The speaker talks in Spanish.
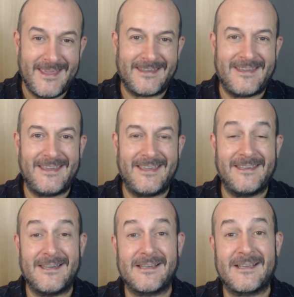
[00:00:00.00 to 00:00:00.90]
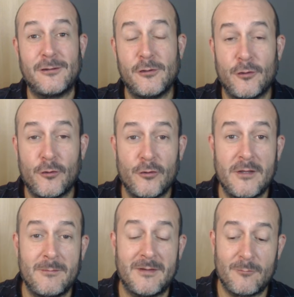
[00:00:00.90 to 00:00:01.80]
que en el caso de
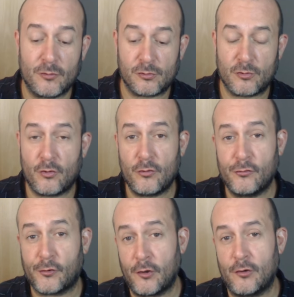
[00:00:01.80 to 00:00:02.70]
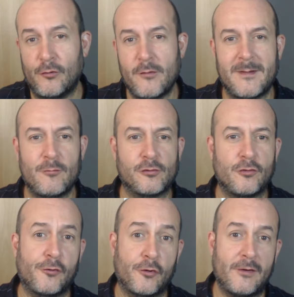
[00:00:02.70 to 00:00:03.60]
hoy venimos con rol, hoy venimos
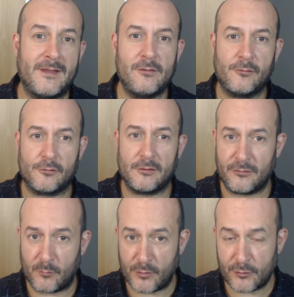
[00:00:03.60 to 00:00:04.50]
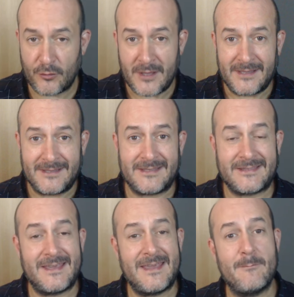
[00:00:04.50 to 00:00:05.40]
con roleo, roleo del bueno y es
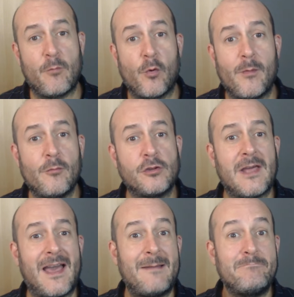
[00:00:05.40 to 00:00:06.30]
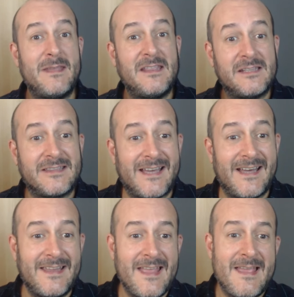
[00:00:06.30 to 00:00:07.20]
que volvemos a
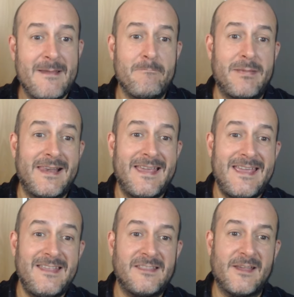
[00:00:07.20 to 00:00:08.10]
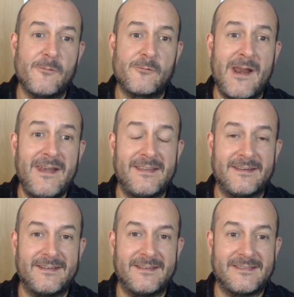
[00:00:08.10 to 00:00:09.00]
visitar Blade
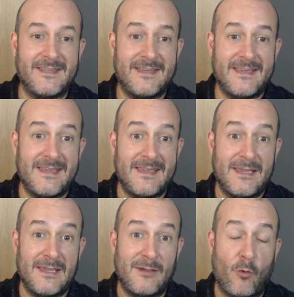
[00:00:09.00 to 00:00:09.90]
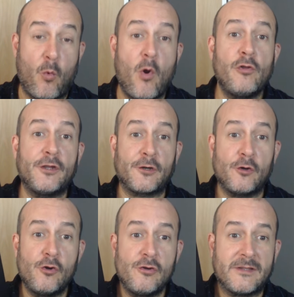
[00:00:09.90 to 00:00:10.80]
Runner, este juego de
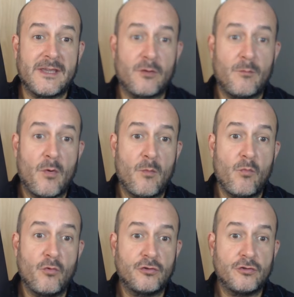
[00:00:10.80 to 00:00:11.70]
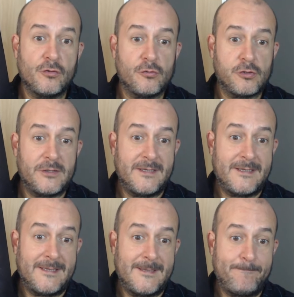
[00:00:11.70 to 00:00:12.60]
rol que como muchos
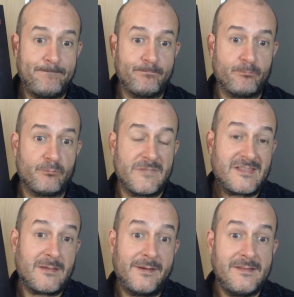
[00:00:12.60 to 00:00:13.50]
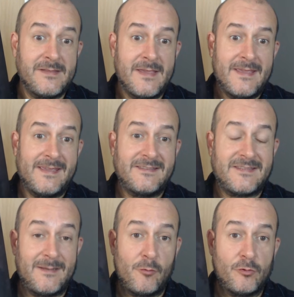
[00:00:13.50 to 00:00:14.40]
em, ya sabréis, eh,
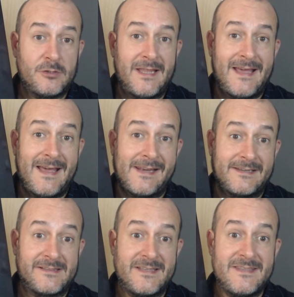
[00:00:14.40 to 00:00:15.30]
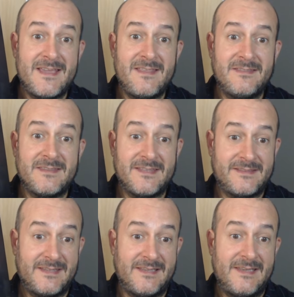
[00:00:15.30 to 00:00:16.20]
tenemos la reseña de
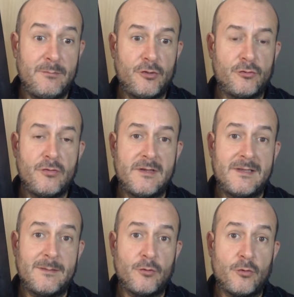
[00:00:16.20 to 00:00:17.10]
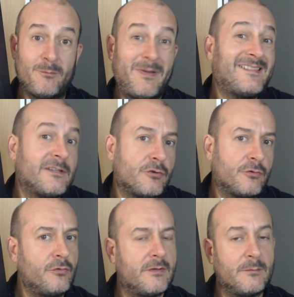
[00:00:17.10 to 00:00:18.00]
este libro, ¿no? Del libro básico,
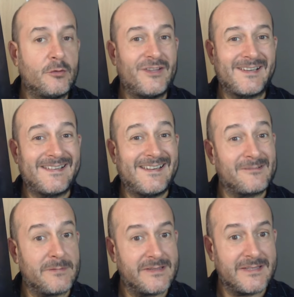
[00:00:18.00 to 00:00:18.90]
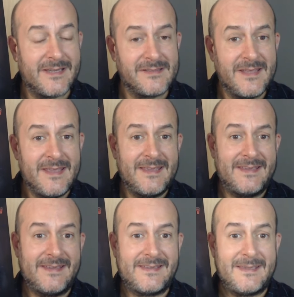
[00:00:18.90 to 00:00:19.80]
¿no? El libro de reglas básicas
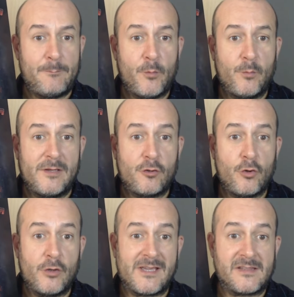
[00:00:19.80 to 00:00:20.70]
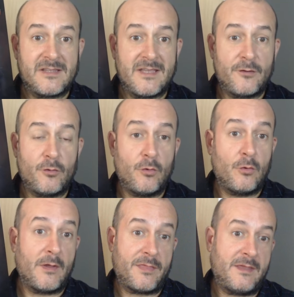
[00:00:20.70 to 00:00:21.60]
eh, que publicó en
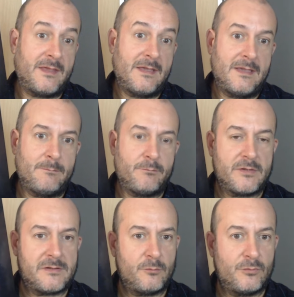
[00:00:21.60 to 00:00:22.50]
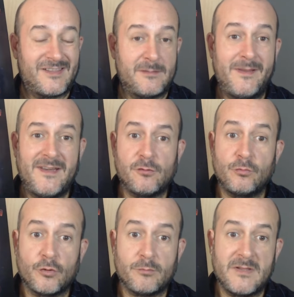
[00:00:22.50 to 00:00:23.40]
castellano hace, pues, unas semanas,
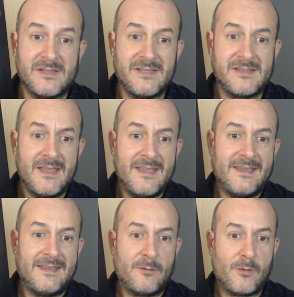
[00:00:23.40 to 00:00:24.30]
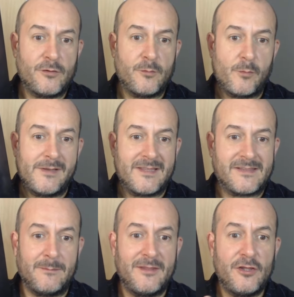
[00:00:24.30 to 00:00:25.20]
unos meses, eh, cuando publiqué
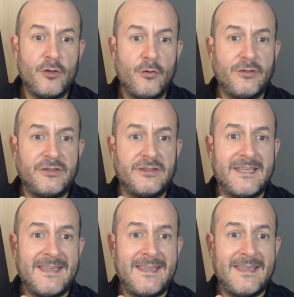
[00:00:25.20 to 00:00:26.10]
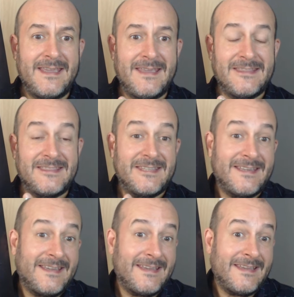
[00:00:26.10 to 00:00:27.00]
este vídeo de,
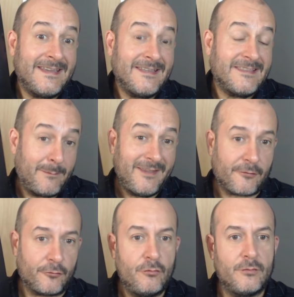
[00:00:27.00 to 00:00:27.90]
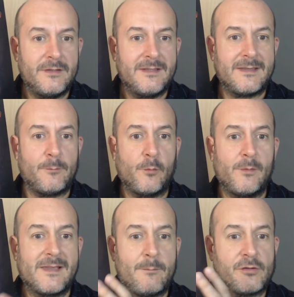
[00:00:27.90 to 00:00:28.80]
de, de ¿no? que
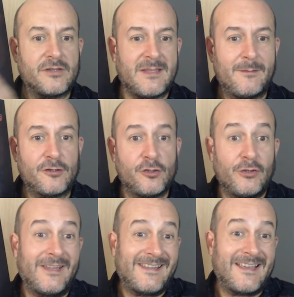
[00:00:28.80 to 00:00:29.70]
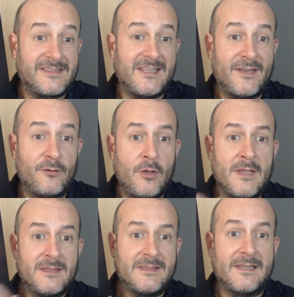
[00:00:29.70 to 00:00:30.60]
publica, pues, esta versión en castellano
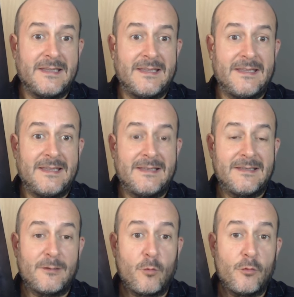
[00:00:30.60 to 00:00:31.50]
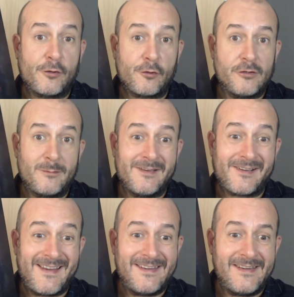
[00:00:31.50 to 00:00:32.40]
del juego de rol de Blade
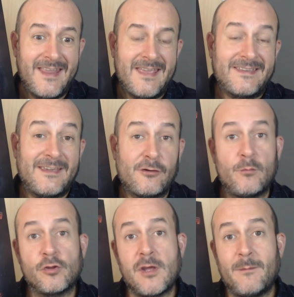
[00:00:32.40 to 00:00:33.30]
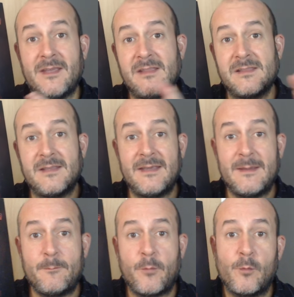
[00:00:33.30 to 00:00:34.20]
Runner, que, como sabéis,
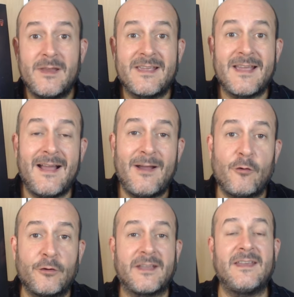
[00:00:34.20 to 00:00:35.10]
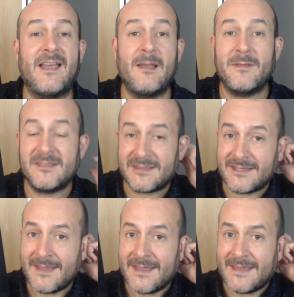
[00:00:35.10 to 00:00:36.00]
publica
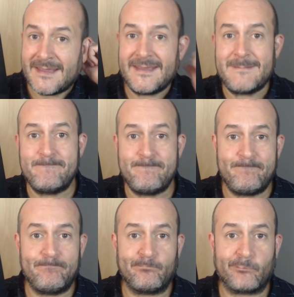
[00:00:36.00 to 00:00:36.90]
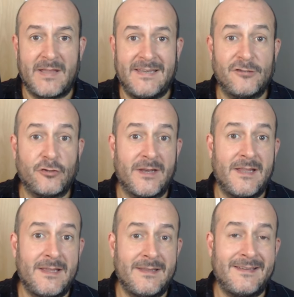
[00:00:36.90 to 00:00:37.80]
originalmente la
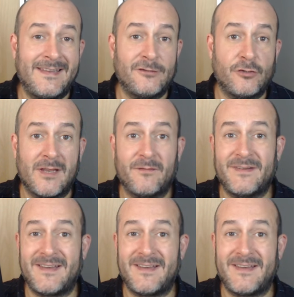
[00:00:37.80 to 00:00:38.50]
editorial, la editorial